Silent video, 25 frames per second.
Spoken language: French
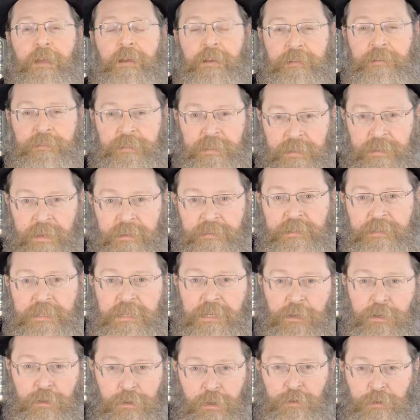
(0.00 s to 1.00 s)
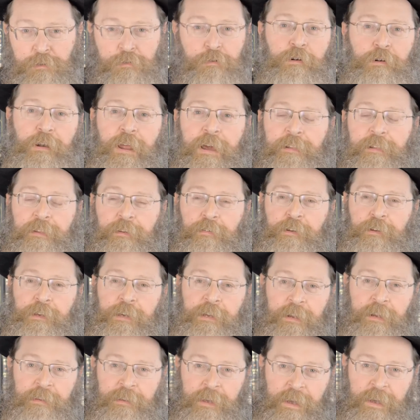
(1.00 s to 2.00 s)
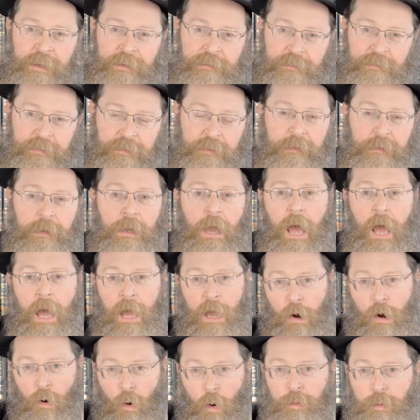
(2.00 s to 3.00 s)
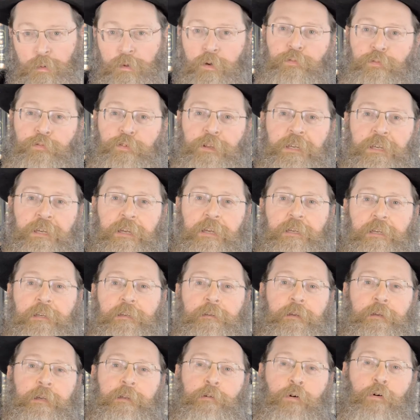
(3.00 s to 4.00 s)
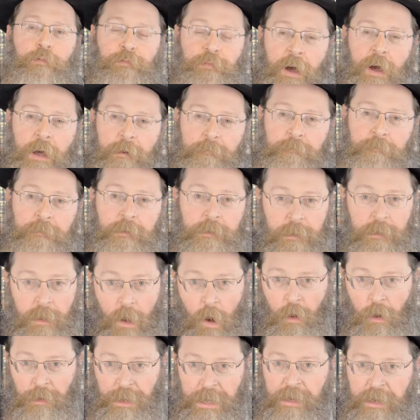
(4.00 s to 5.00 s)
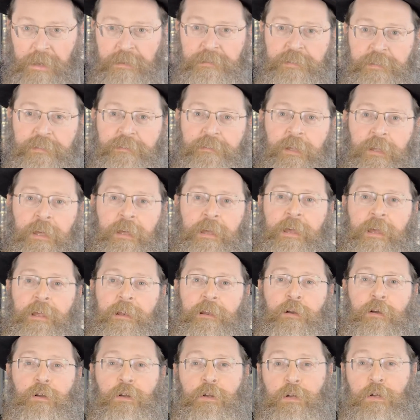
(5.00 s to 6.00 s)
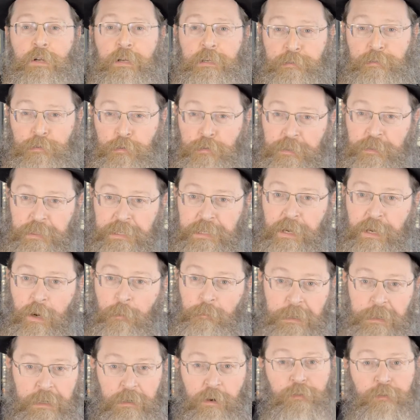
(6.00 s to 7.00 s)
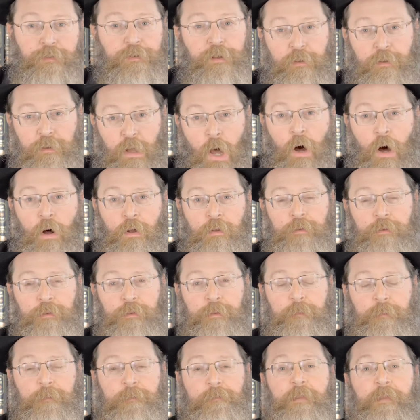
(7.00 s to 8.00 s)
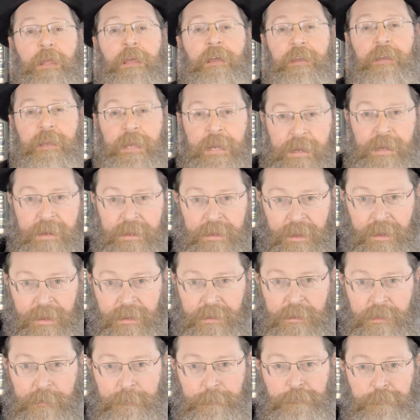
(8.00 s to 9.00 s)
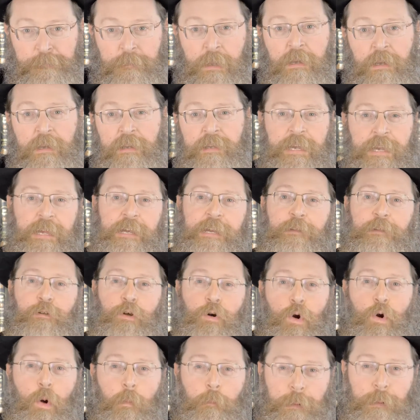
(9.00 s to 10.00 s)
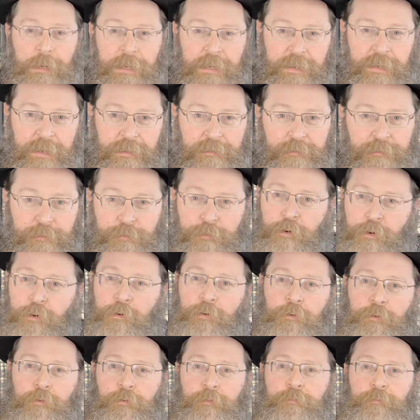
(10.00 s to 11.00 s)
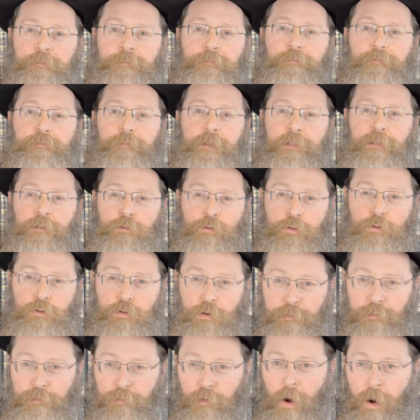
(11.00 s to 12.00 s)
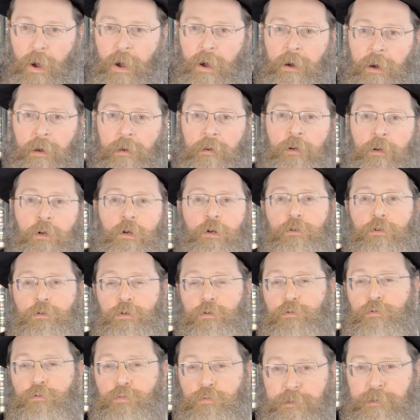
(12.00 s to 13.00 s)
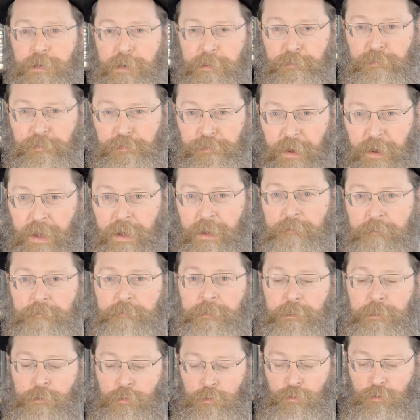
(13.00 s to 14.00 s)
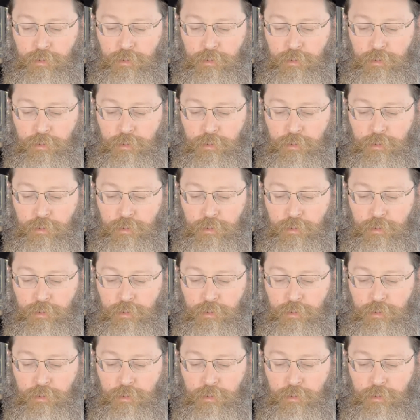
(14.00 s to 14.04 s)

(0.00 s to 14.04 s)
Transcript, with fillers: Et c'est ainsi que dans une lettre qu'il adresse à un groupe de filles et de femmes en Eretz Israël, et ceci en 1930, il écrit qu'il est de l'obligation, du devoir de toutes les femmes et de